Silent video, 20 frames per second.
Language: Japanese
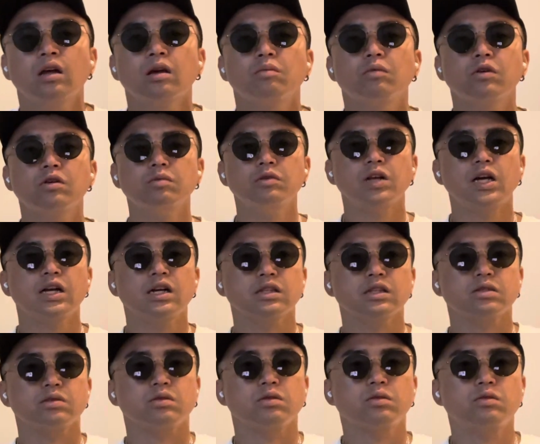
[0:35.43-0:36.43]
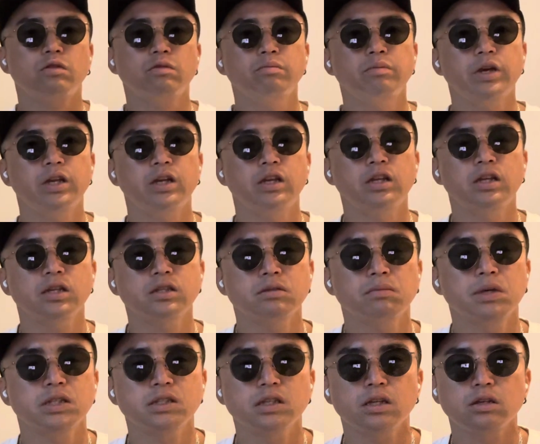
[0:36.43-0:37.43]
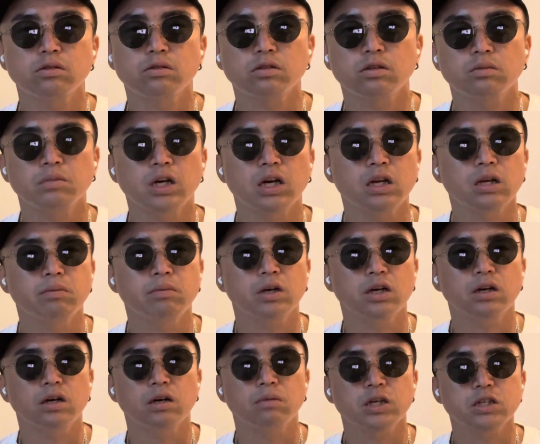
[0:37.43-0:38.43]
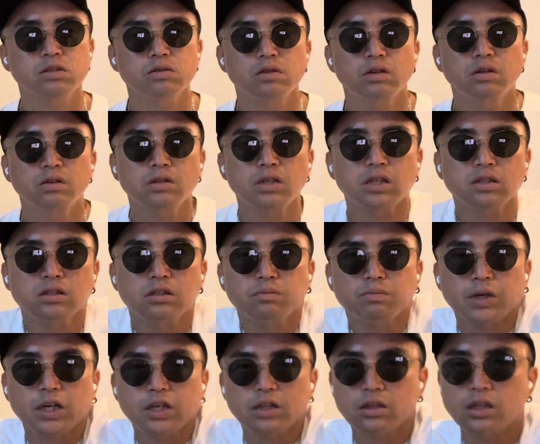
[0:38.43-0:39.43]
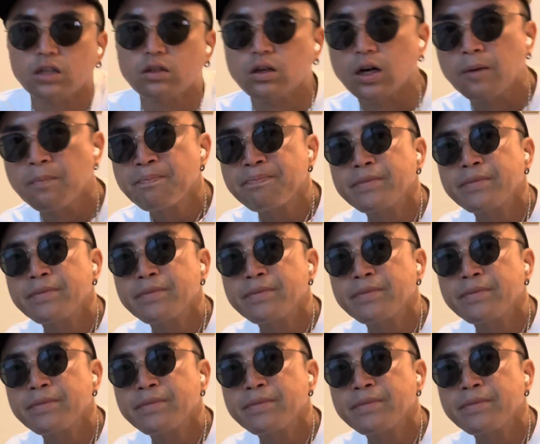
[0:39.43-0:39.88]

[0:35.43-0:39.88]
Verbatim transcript: 僕もなんかそのコンビニで済ませる時もあれば場所によってはスーパー行ったりとか